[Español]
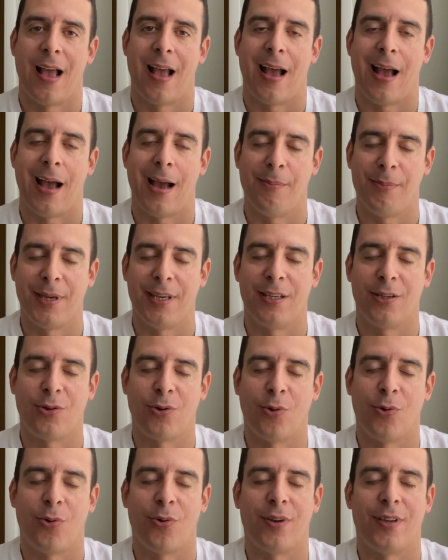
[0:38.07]
a
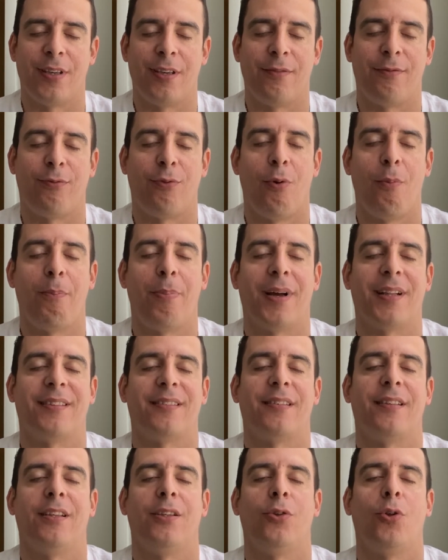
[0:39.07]
México y fue un
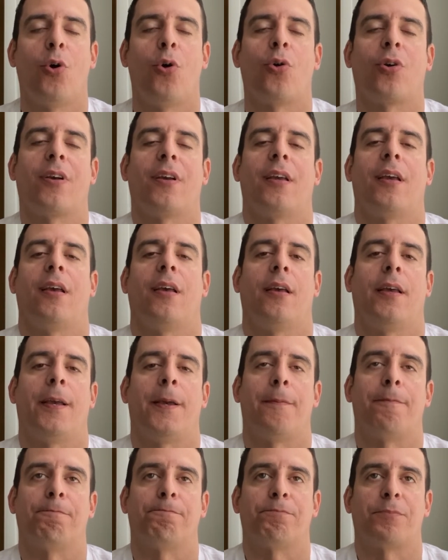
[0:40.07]
partido
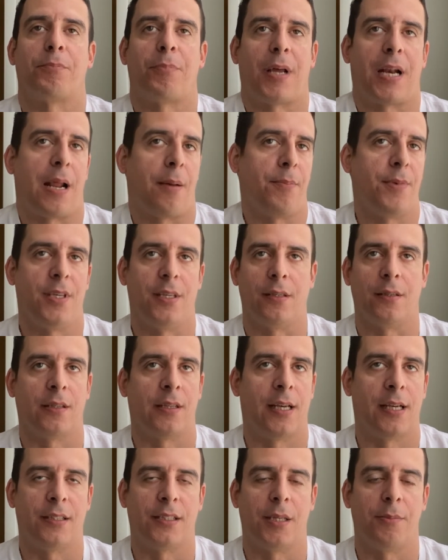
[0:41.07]
que para mí
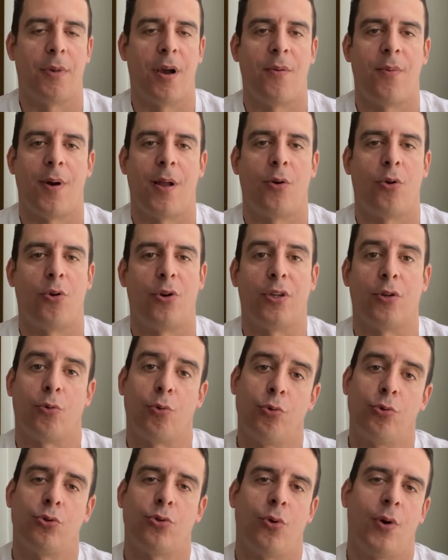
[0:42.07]
es de más valor,
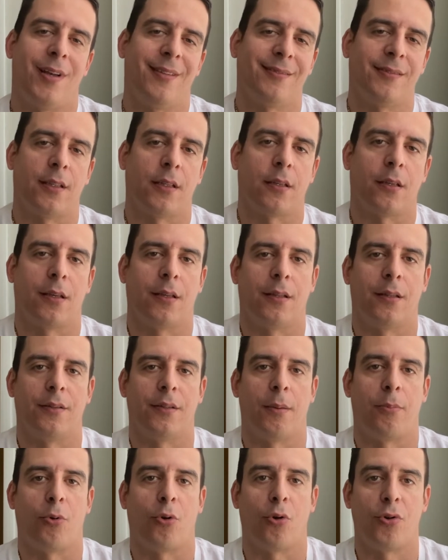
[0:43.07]
incluso antes que el
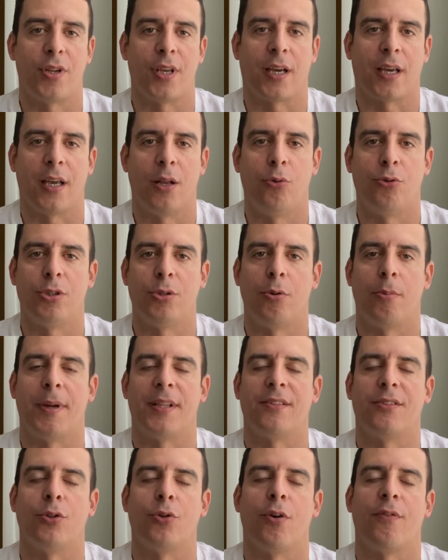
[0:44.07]
de Polonia, que es el último
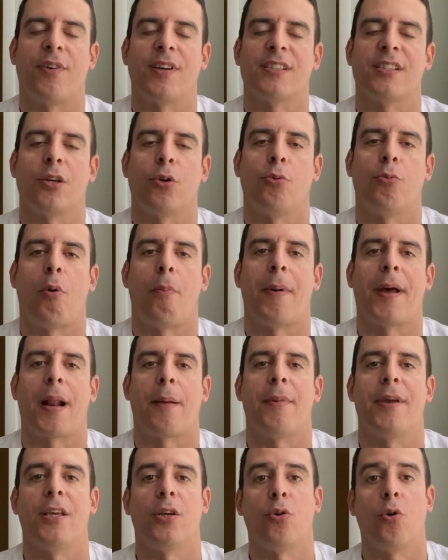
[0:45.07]
partido de fase grupo
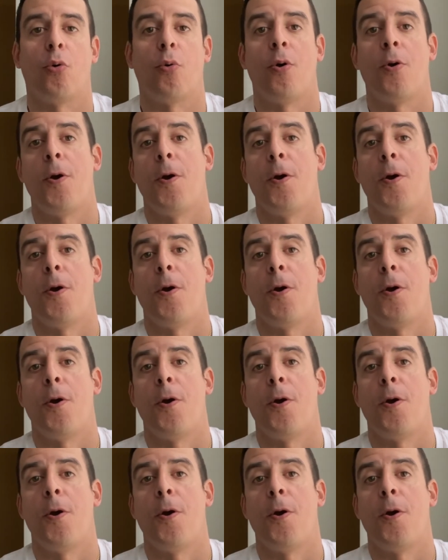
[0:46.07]
para México,